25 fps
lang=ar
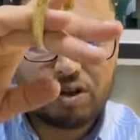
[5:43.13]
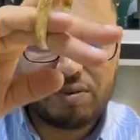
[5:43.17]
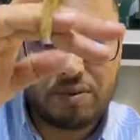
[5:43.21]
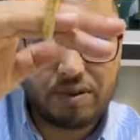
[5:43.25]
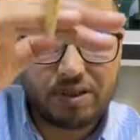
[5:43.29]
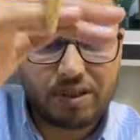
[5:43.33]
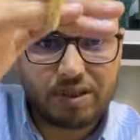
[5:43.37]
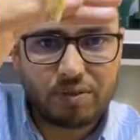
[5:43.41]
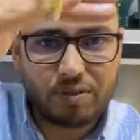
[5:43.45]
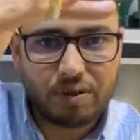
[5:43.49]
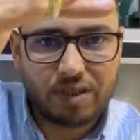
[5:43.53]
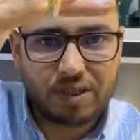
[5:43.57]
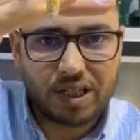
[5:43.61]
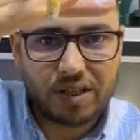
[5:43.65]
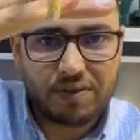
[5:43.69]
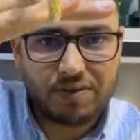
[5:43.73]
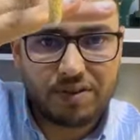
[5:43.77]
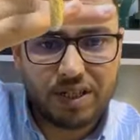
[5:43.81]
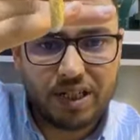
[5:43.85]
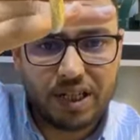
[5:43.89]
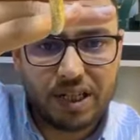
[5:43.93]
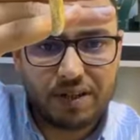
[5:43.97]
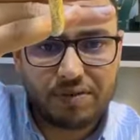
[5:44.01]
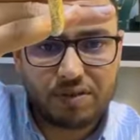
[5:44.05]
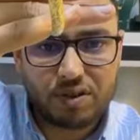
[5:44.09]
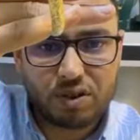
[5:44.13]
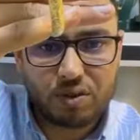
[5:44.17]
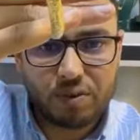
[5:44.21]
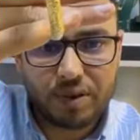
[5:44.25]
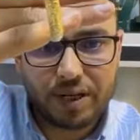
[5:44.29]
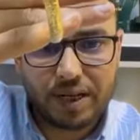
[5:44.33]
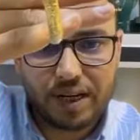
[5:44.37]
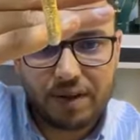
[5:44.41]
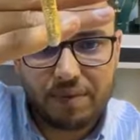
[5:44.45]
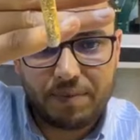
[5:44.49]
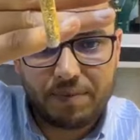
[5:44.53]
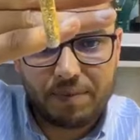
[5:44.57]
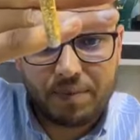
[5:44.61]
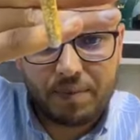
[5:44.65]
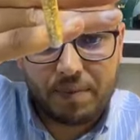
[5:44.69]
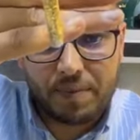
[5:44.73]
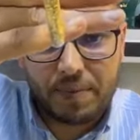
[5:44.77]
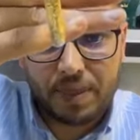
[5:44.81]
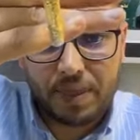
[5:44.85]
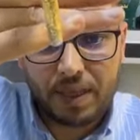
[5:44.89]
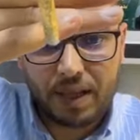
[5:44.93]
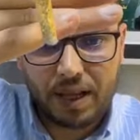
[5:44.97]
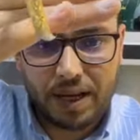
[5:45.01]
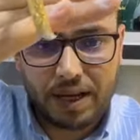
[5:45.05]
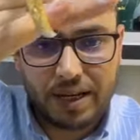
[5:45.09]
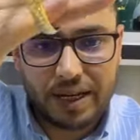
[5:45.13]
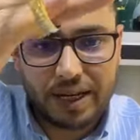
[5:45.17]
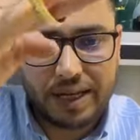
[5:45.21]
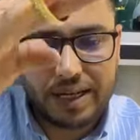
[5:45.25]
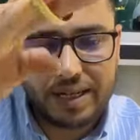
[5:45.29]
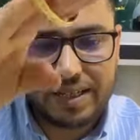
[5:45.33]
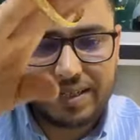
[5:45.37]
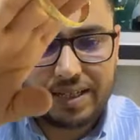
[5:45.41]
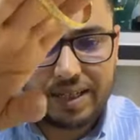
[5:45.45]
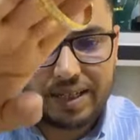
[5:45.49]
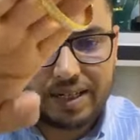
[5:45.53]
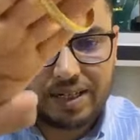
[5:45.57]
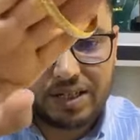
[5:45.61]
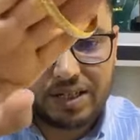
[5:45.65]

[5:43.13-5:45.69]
لونسومبل صور صيفطتي لي في التصويره انا غير